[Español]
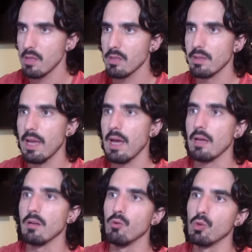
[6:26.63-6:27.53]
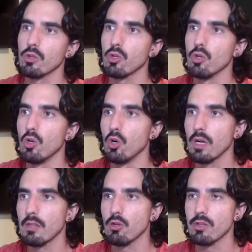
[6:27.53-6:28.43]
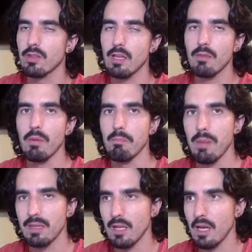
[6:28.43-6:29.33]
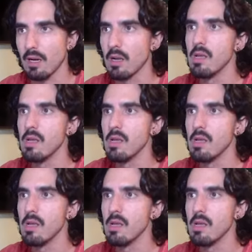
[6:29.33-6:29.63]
Ya nuestro objeto statement va a tener